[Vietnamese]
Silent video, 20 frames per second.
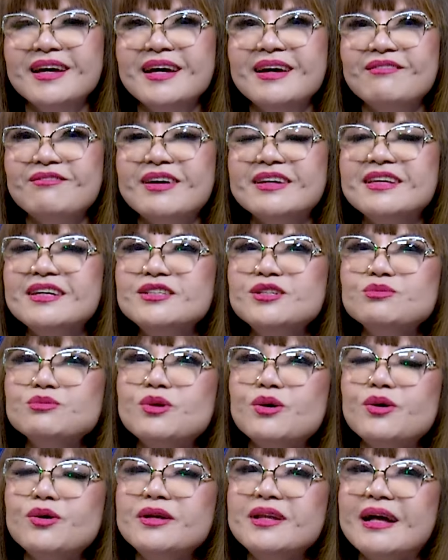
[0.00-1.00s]
Và như chúng
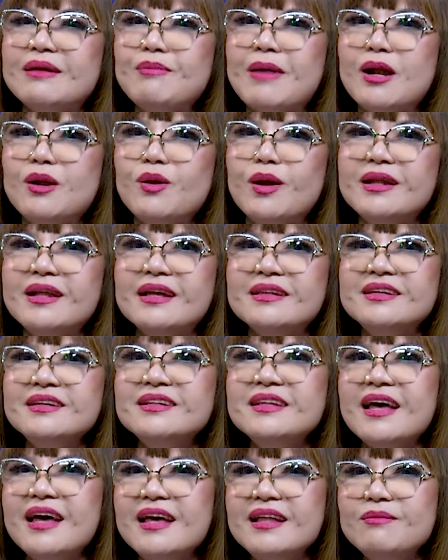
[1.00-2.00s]
tôi đã bàn luận là
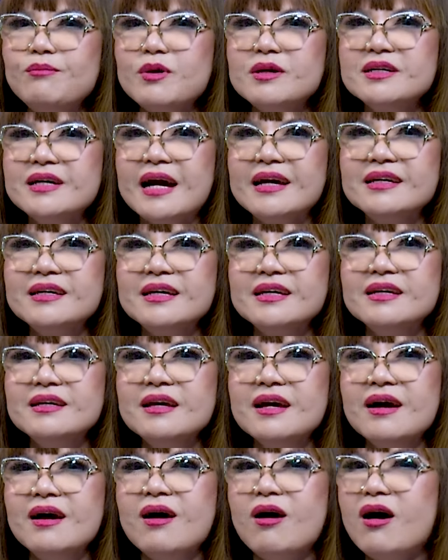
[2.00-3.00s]
như thế, là một người ái
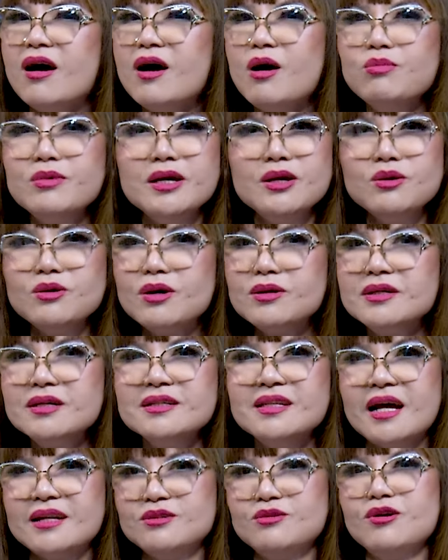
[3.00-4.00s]
kỷ họ không yêu con
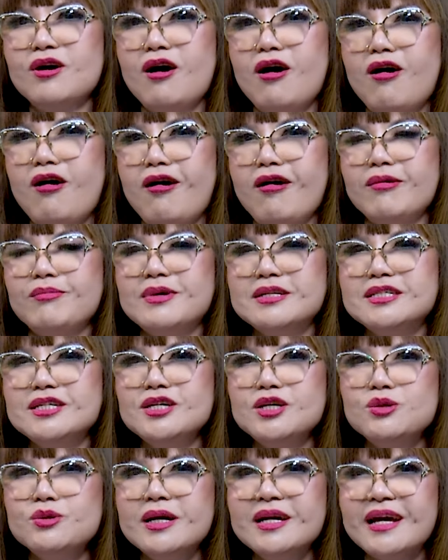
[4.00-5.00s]
người thật của họ mà chỉ
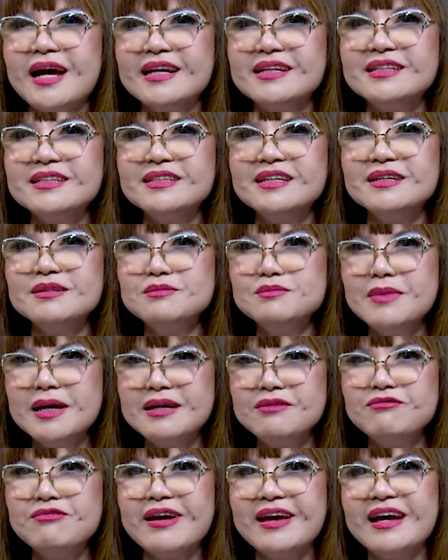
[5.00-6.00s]
yêu hình ảnh tự
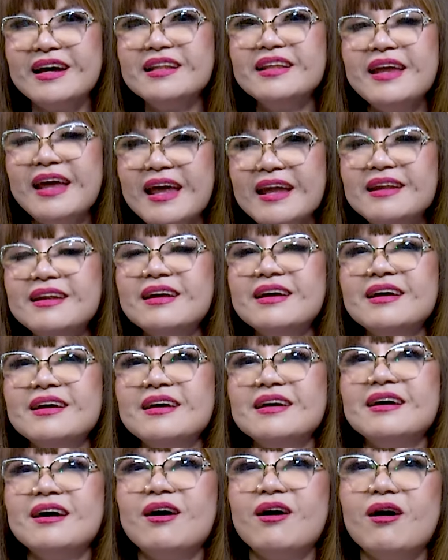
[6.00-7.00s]
mình vẽ nên,
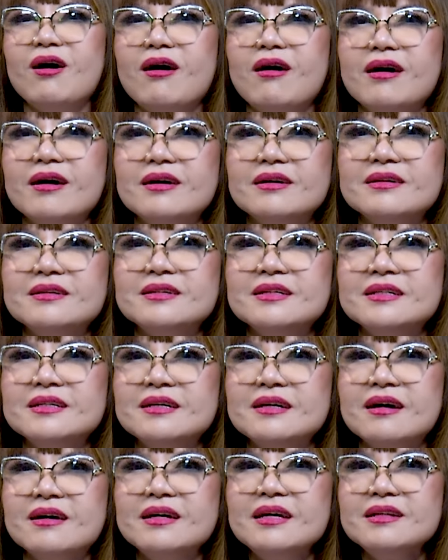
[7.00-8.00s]
họ
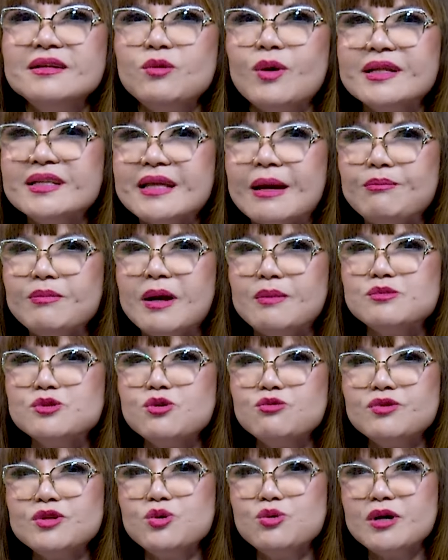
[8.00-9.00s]
ít quan tâm cảm
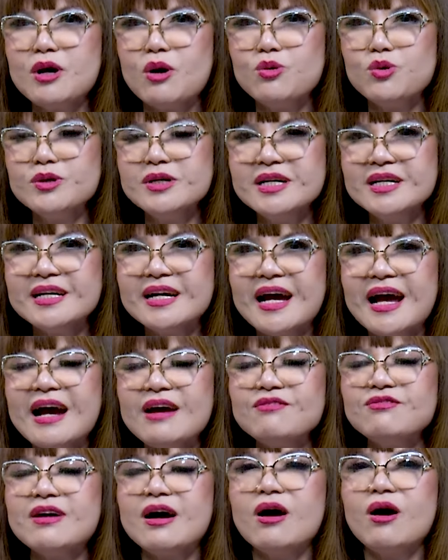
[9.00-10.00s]
xúc và nhu cầu của người
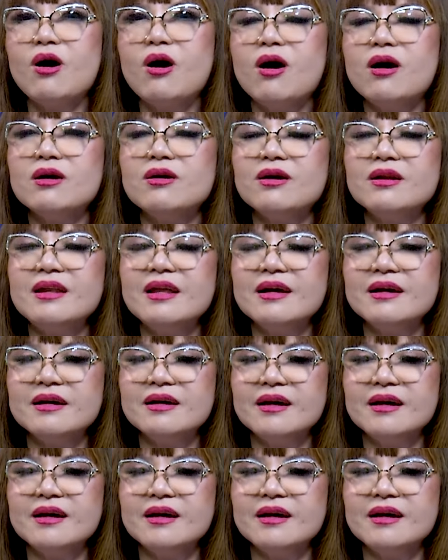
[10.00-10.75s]
khác, và họ gọi là